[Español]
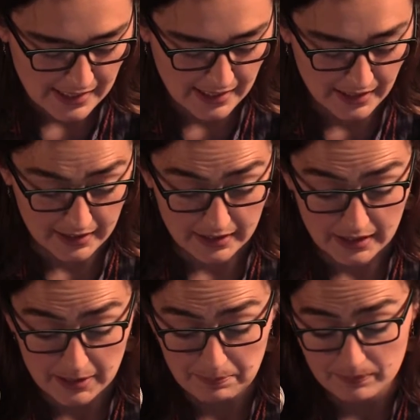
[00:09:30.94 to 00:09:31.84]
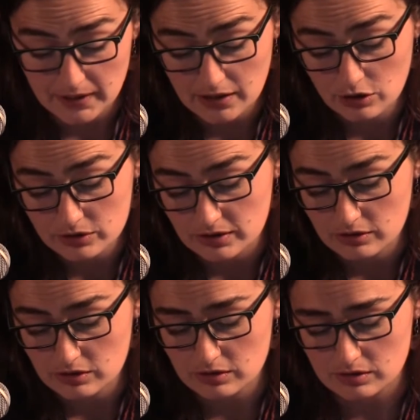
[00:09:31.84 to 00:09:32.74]
Eh, y,
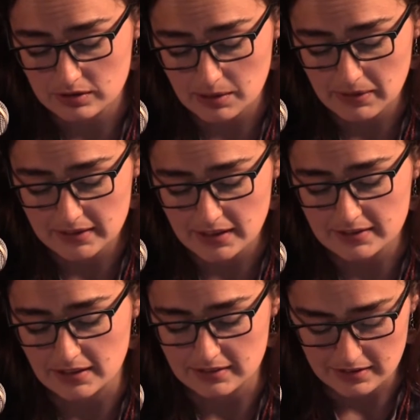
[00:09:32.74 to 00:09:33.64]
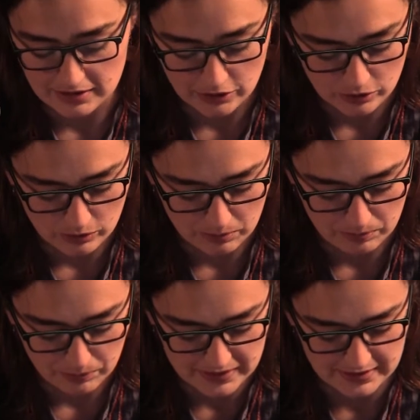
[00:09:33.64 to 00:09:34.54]
otro tema interesante ha sido
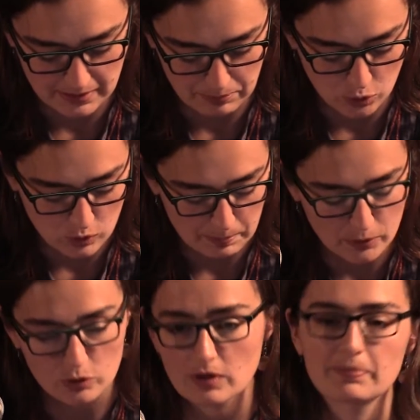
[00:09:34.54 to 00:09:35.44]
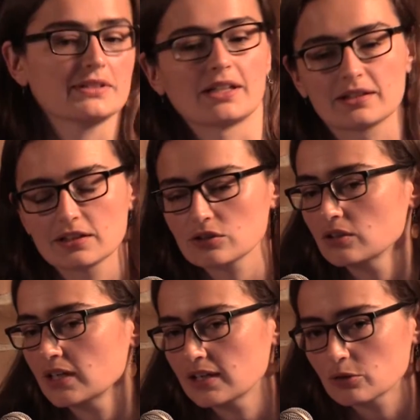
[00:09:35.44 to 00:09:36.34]
pues que poco a poco, a pesar de
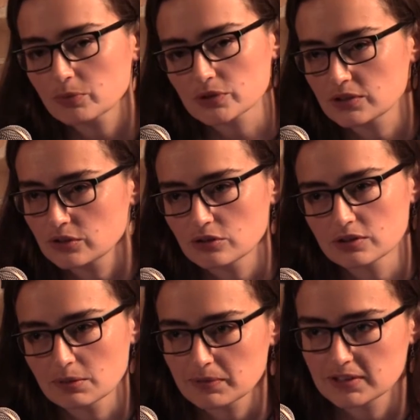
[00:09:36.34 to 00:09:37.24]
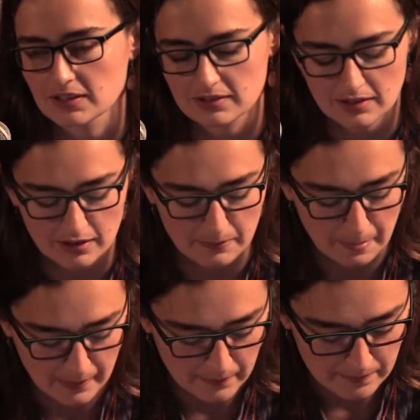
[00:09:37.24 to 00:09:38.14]
toda la oposición y a pesar de,
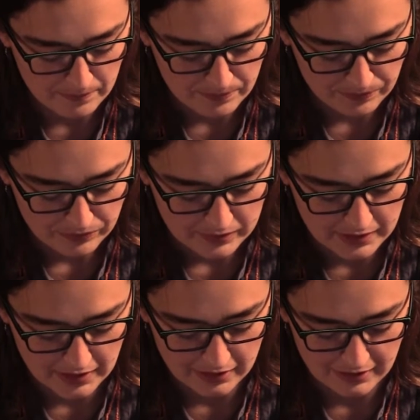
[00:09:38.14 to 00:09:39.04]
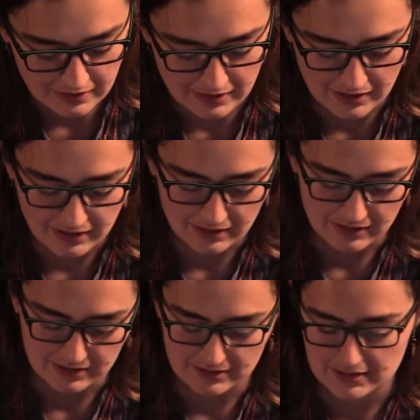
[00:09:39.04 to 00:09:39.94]
de
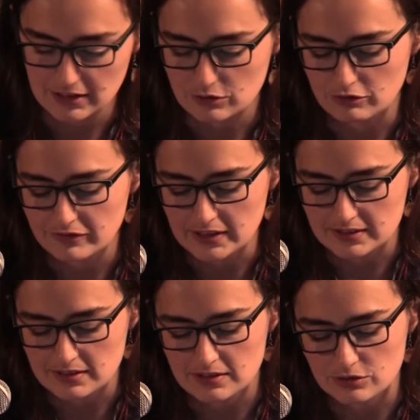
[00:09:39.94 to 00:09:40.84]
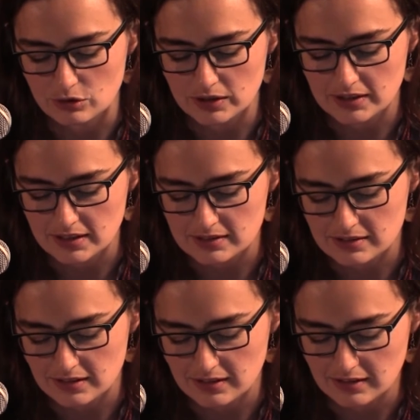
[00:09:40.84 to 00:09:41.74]
las desconfianzas históricas,
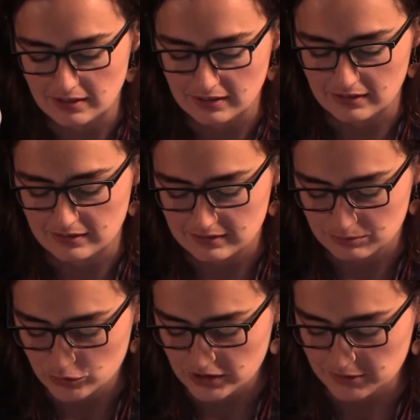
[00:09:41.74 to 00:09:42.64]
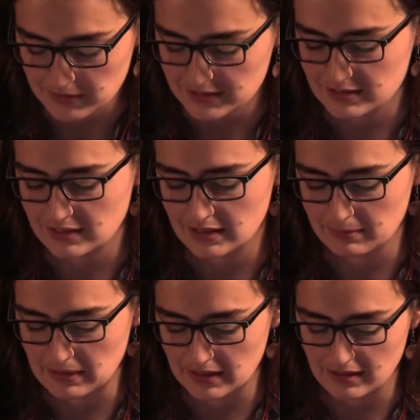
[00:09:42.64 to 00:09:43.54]
muchas veces de la
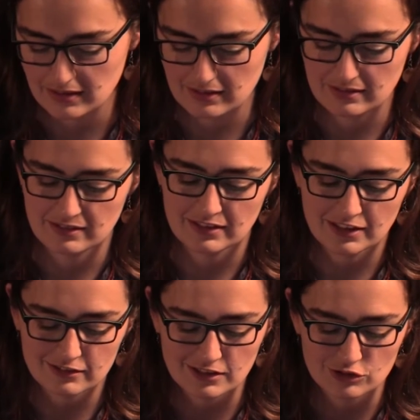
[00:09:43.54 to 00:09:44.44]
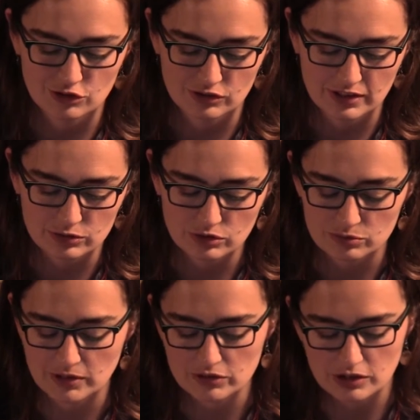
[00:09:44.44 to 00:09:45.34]
mala intención de
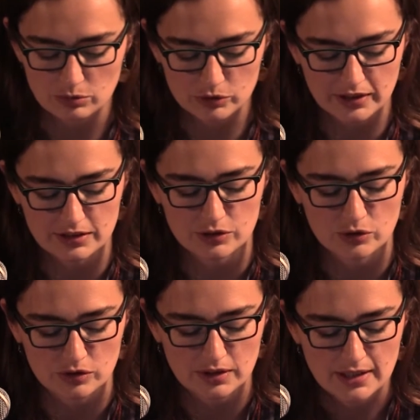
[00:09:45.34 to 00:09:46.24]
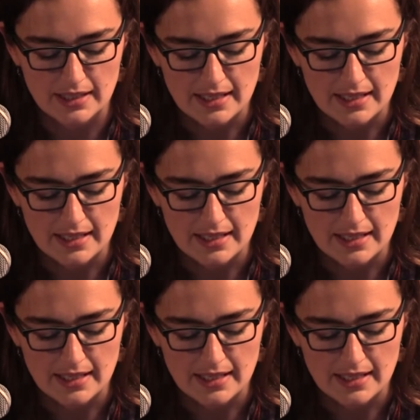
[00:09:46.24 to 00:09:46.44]
algunos medios de comunicación,